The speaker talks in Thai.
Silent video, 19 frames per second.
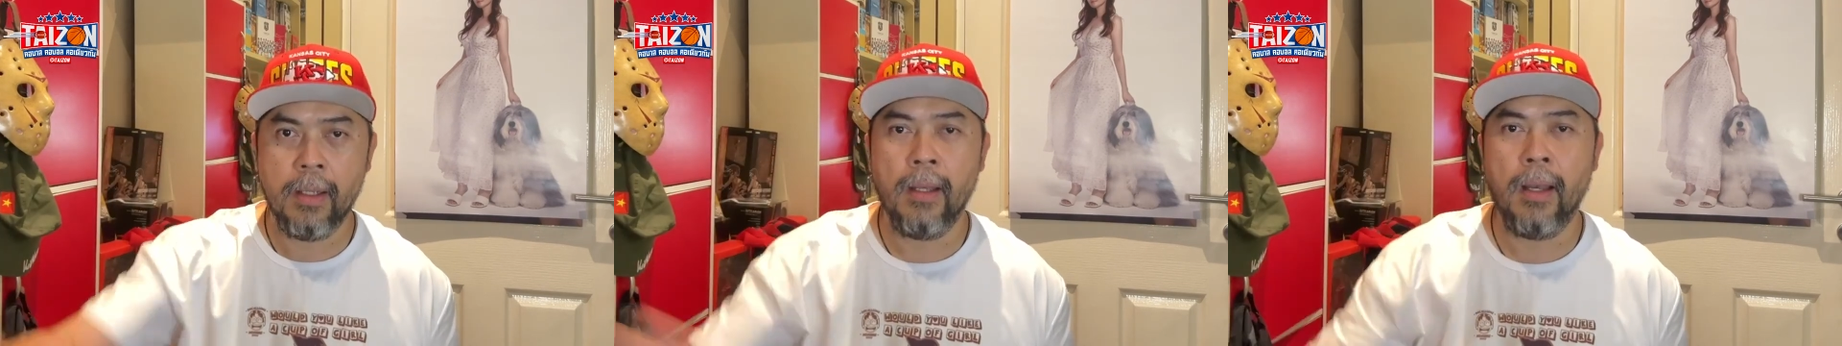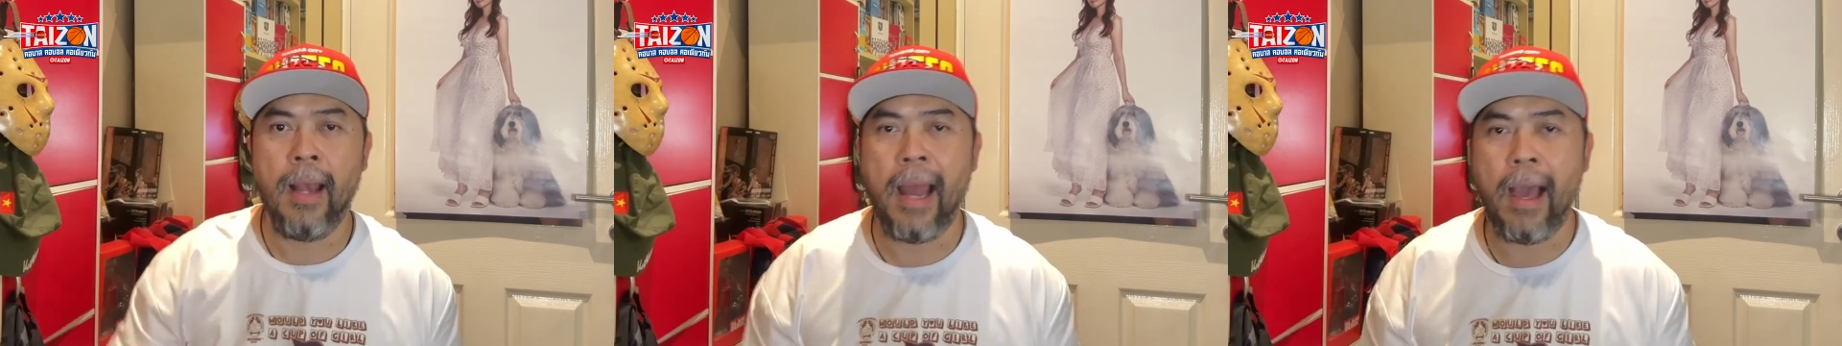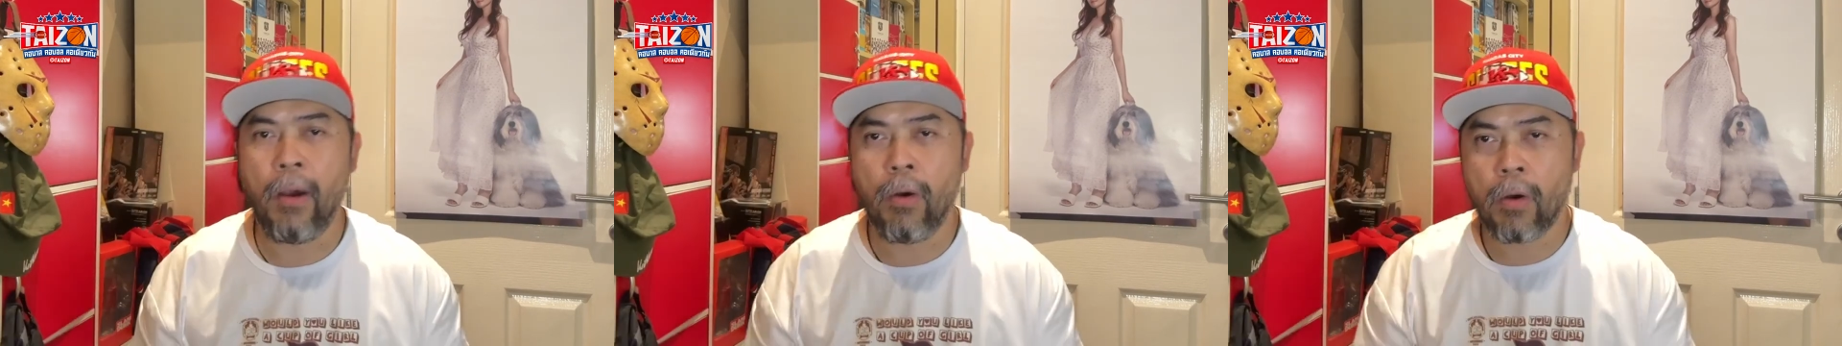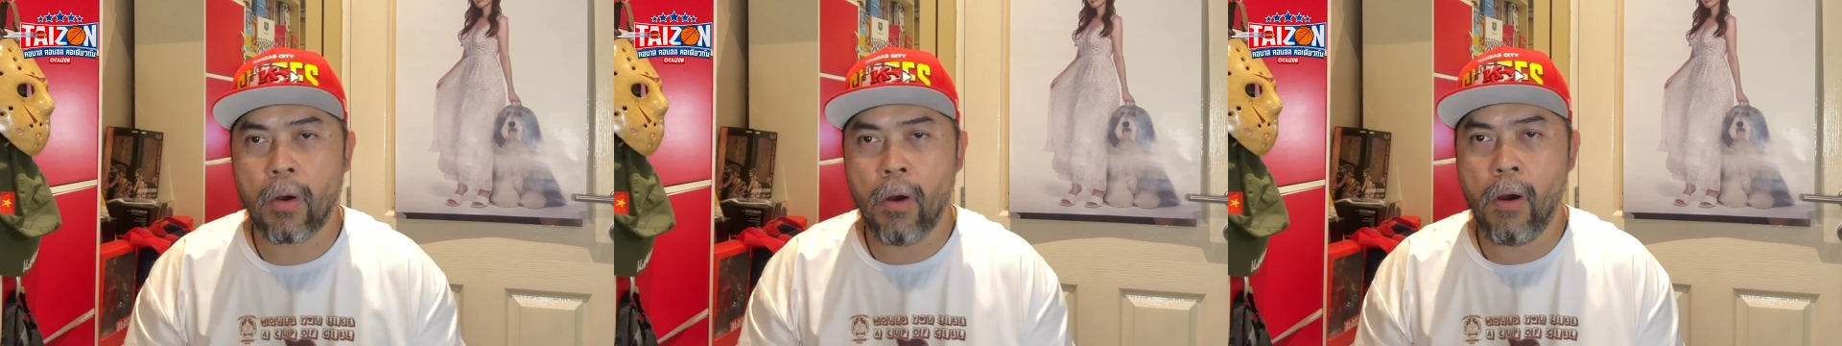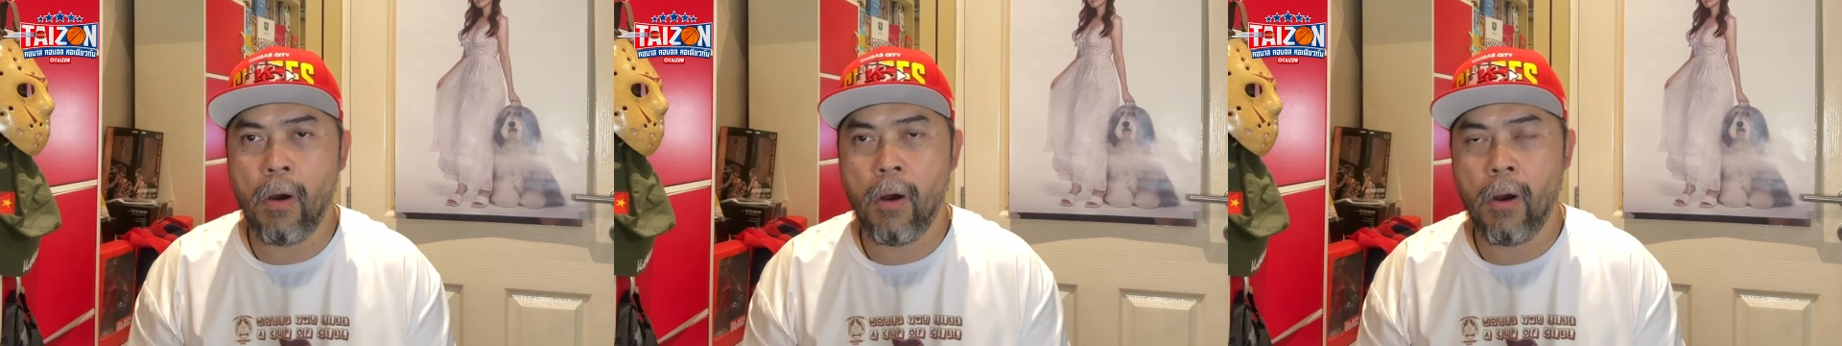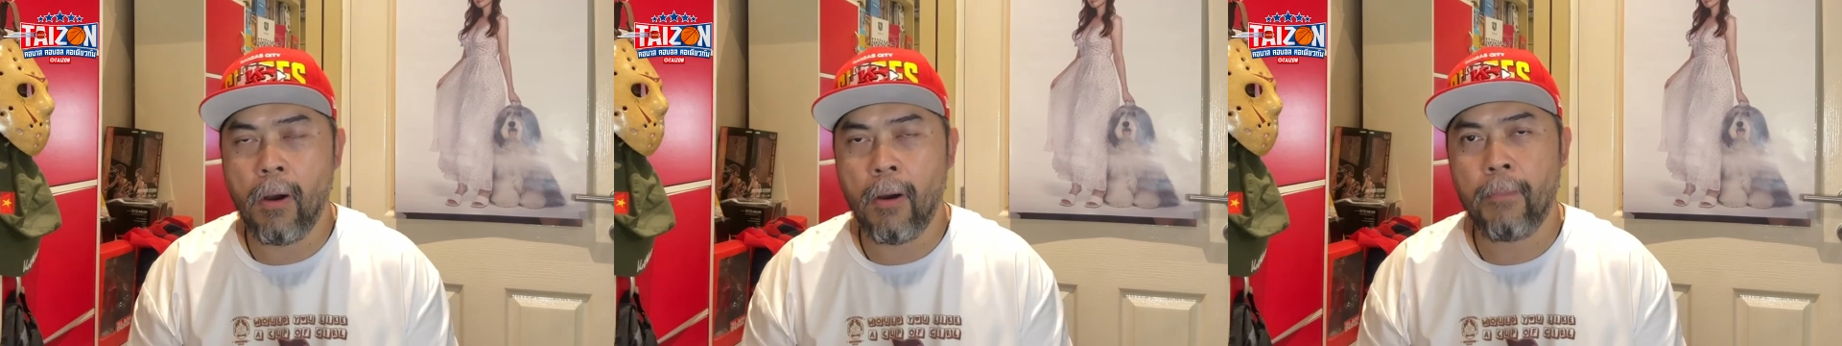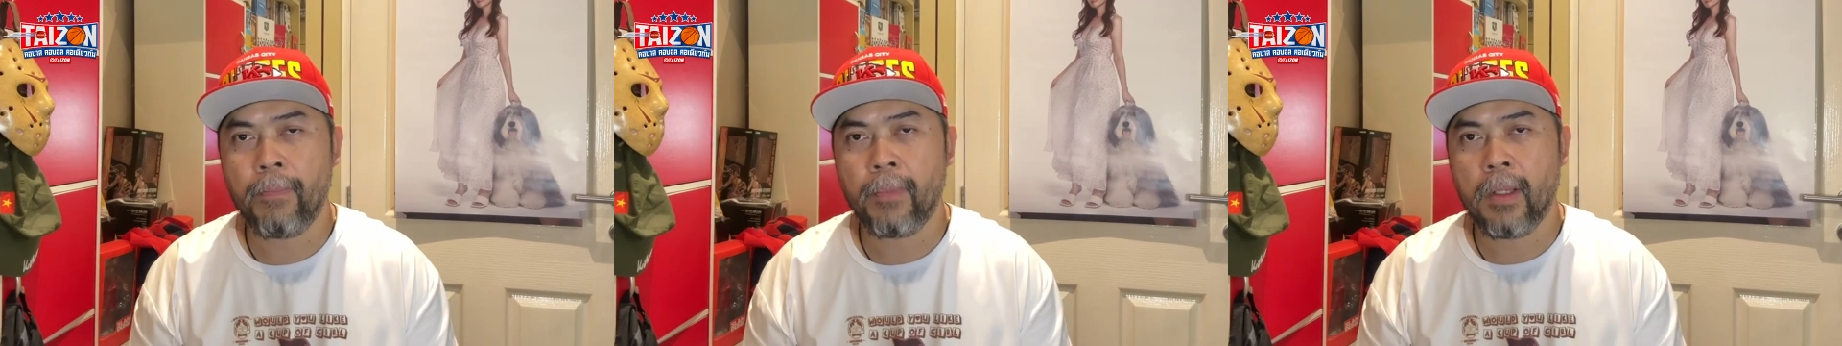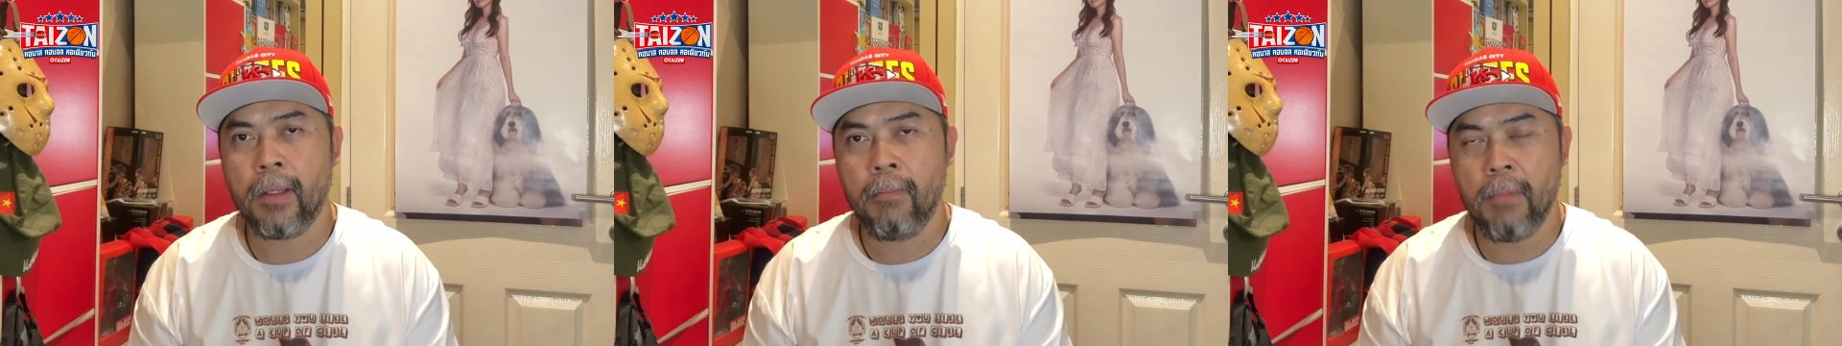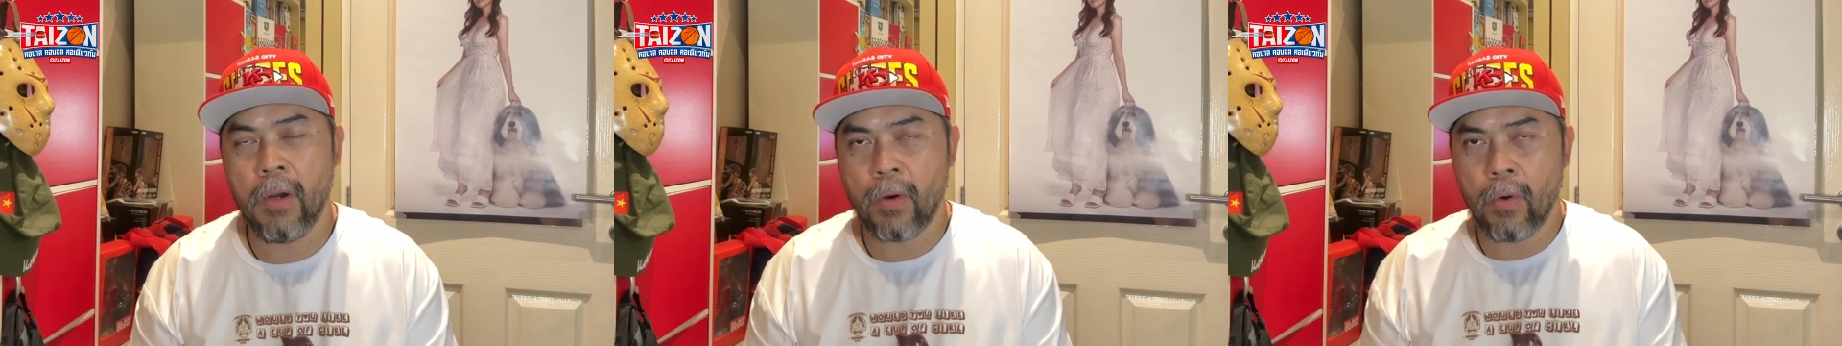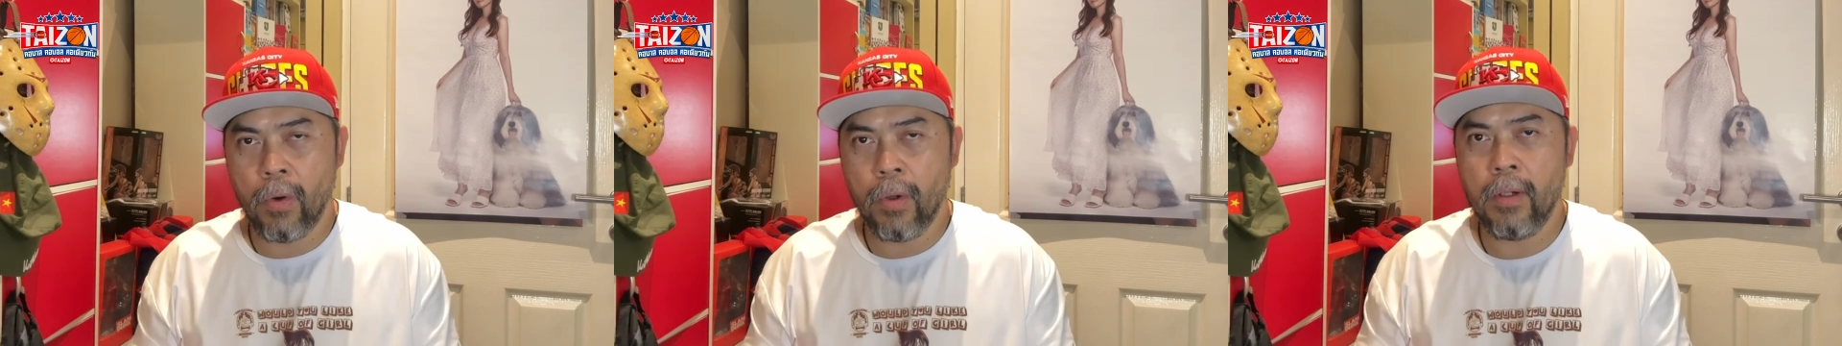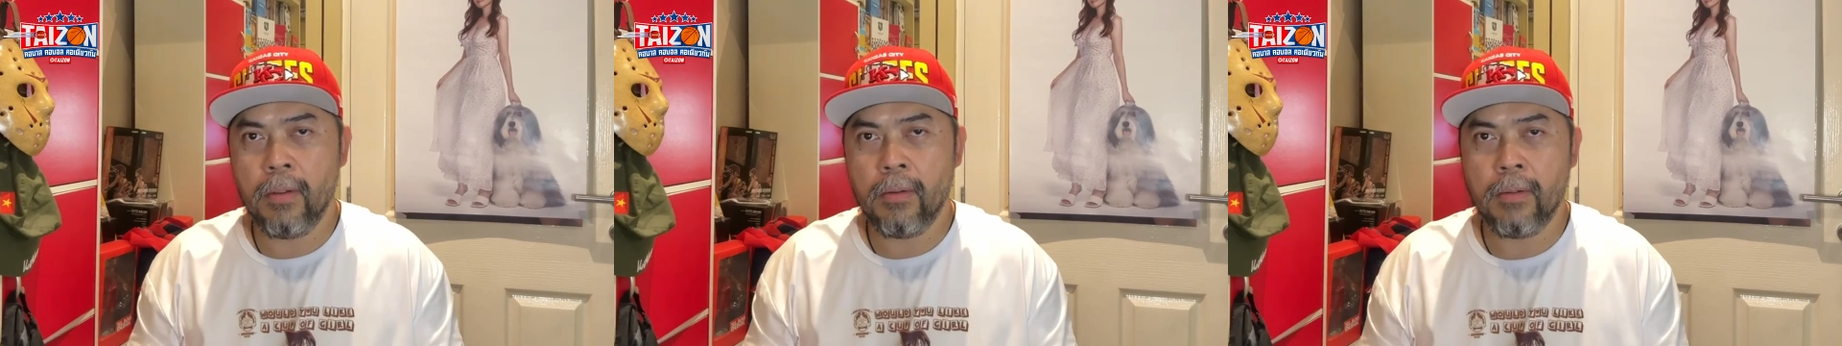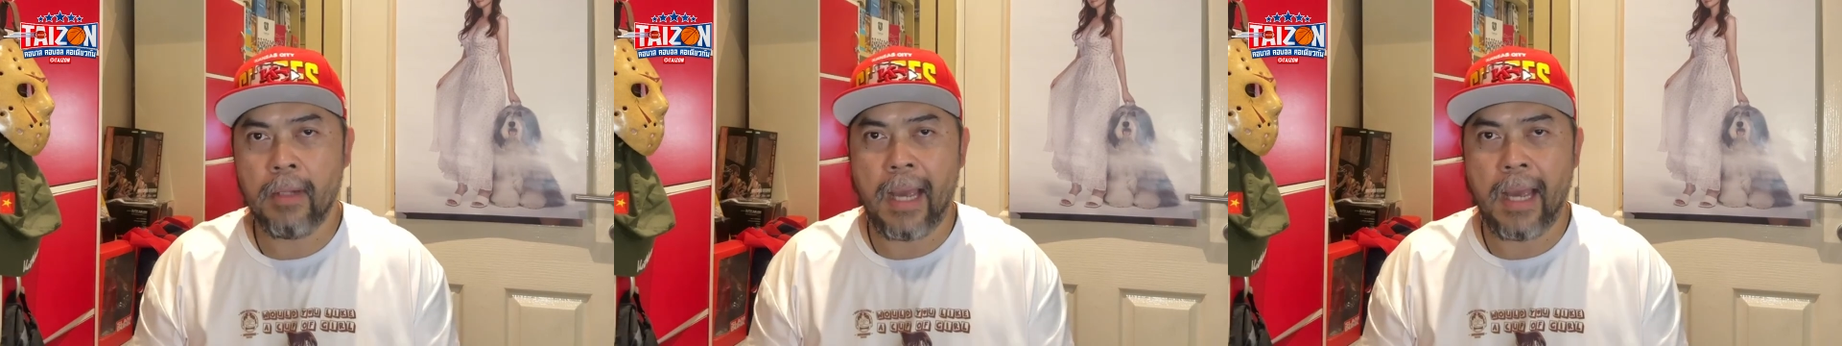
แล้วก็บางคน